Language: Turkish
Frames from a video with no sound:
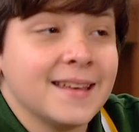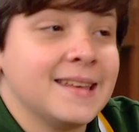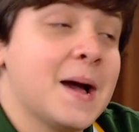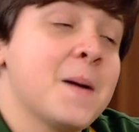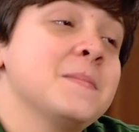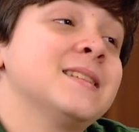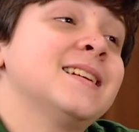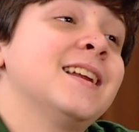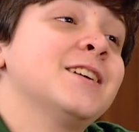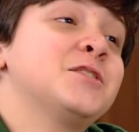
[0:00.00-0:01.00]
Ya
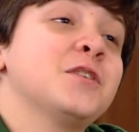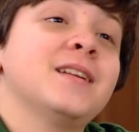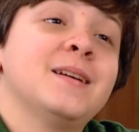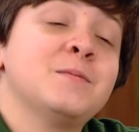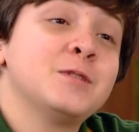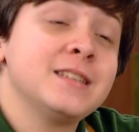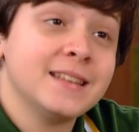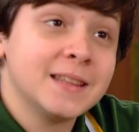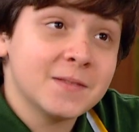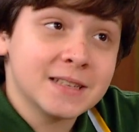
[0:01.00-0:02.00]
mesela şöyle
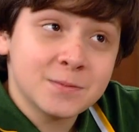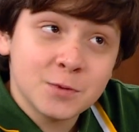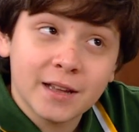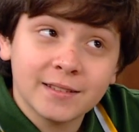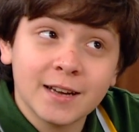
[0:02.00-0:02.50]
müziğin divası Bülent